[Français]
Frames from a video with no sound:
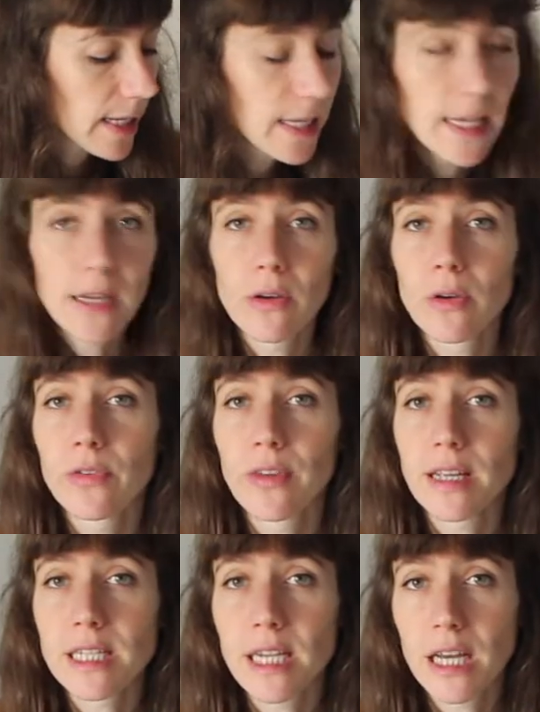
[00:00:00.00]
Et
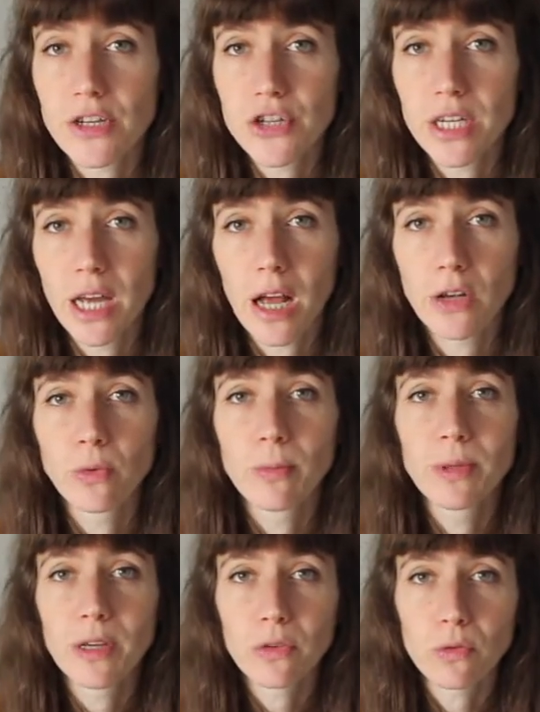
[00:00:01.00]
c'est un tirage général. Donc,
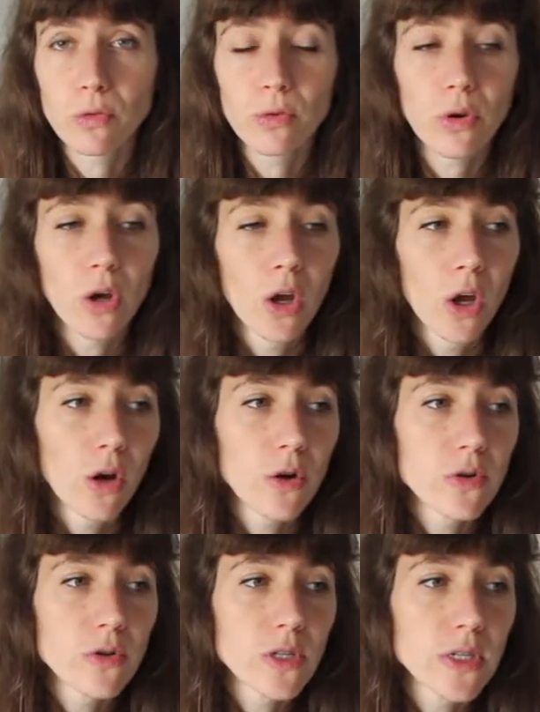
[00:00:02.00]
bien sûr,
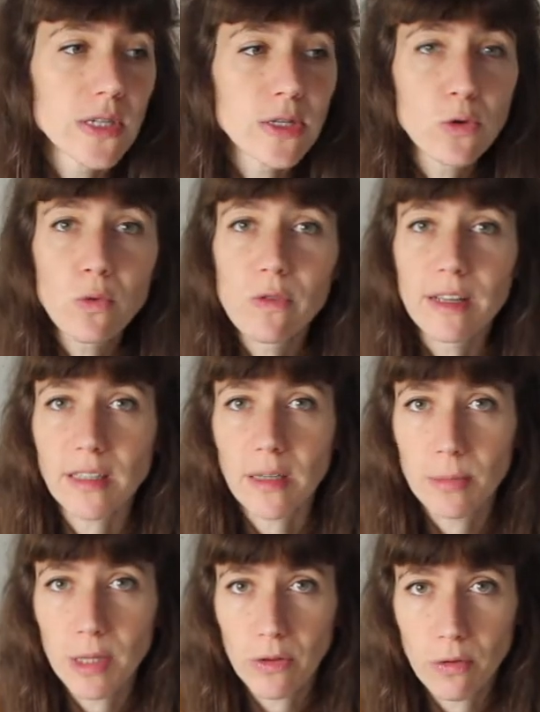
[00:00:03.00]
si tout va
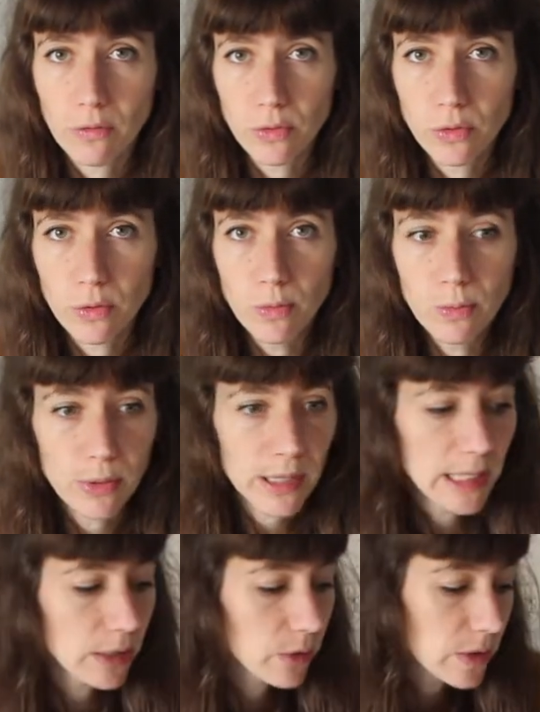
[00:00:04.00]
très bien dans votre couple
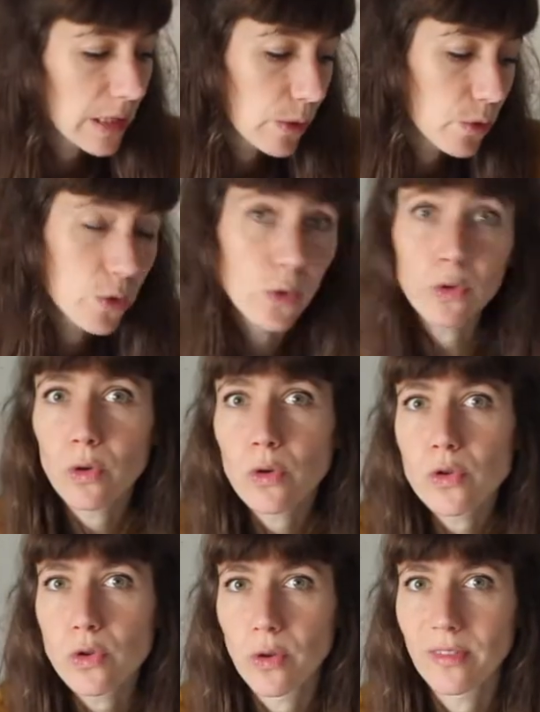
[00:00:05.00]
et que c'est aux autres
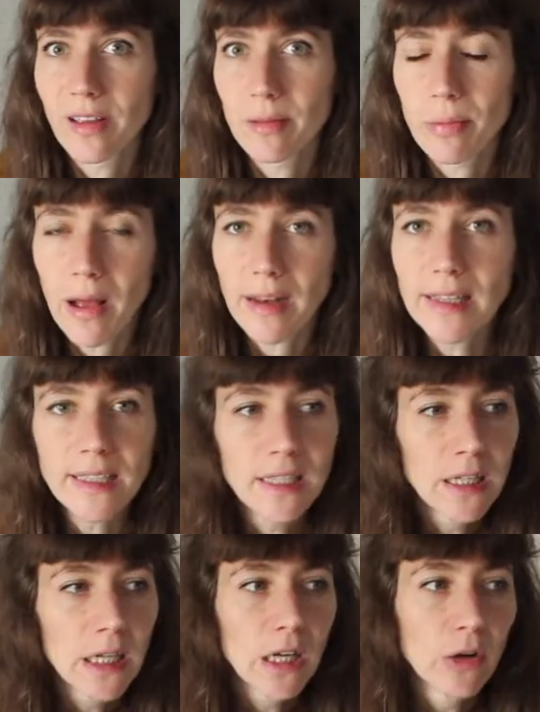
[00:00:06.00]
que je suis en train de parler,
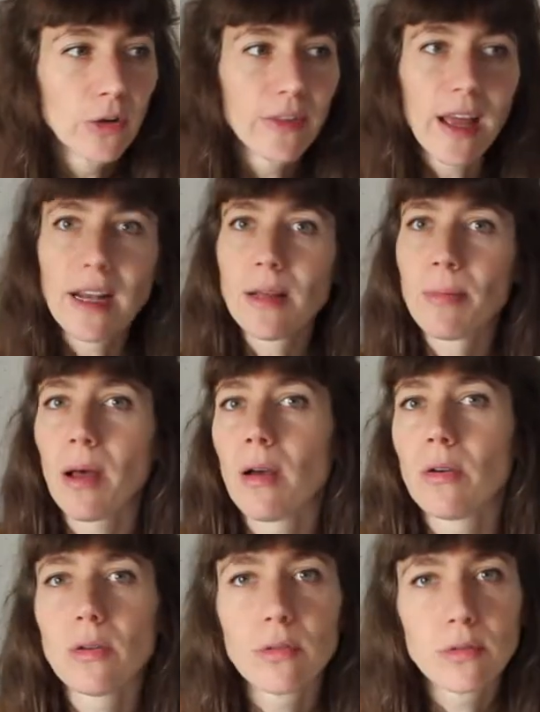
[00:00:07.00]
n'allez
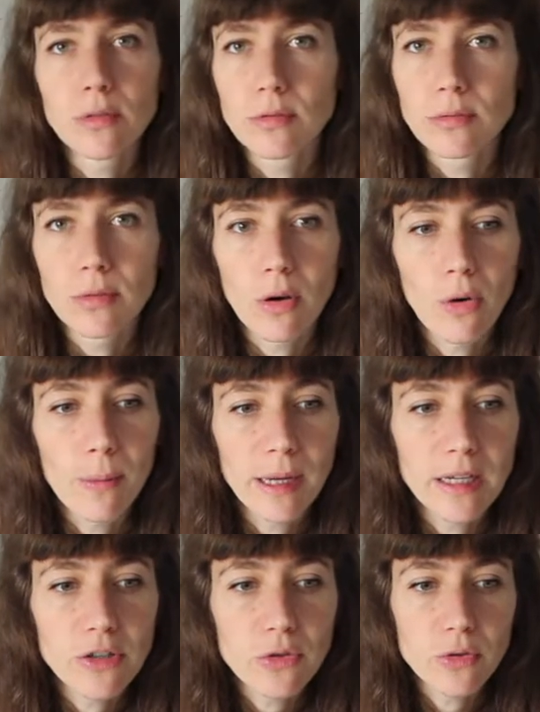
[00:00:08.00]
pas
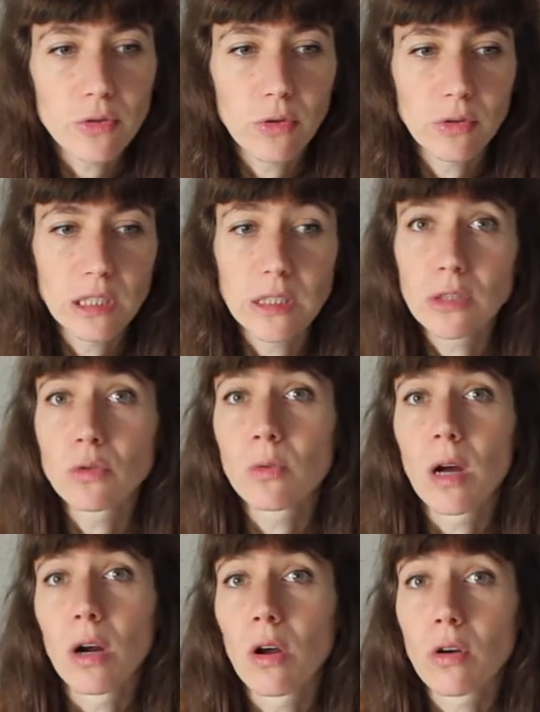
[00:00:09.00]
remettre les choses en
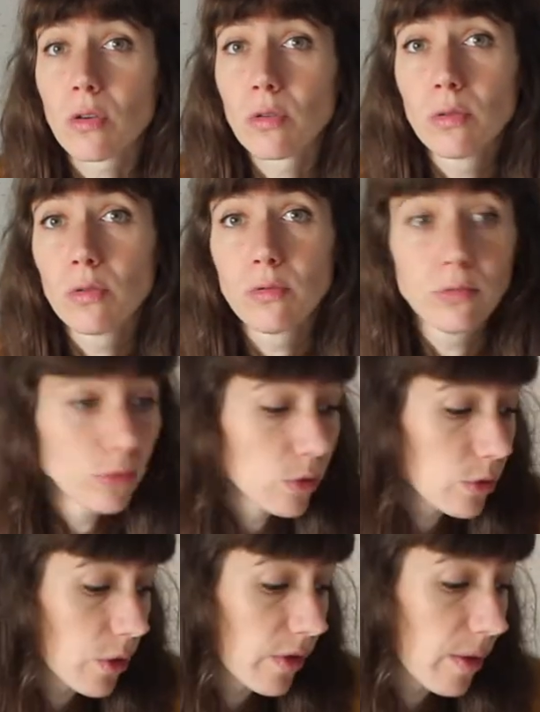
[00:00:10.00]
question alors que vous ne
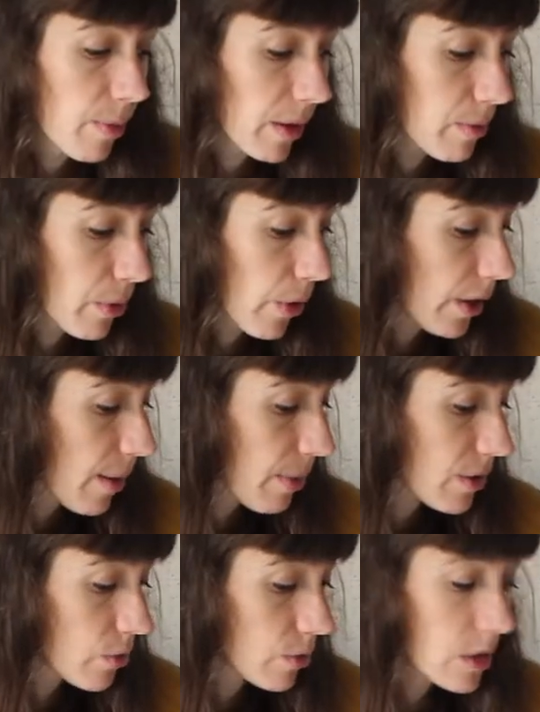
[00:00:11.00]
ressentez pas de peur, il n'y a
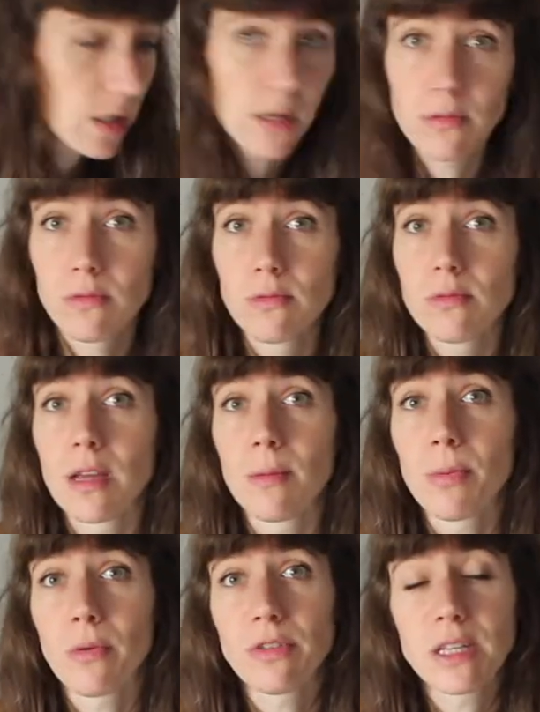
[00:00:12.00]
pas de souci et vous n'avez
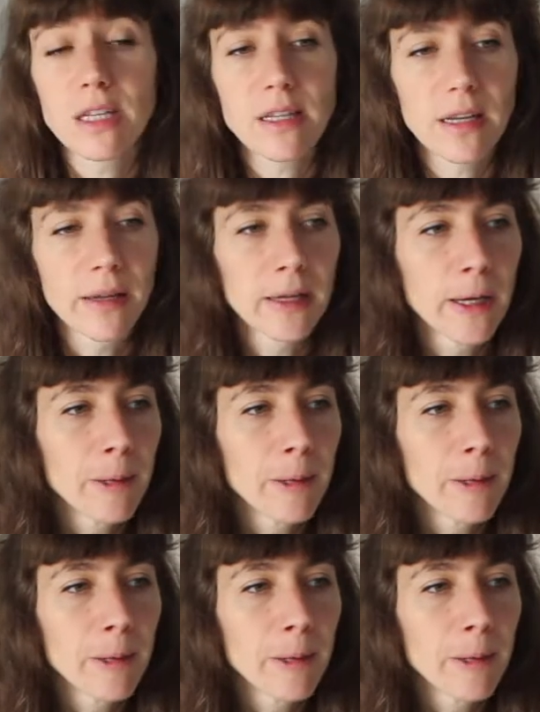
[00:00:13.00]
pas envie de quitter.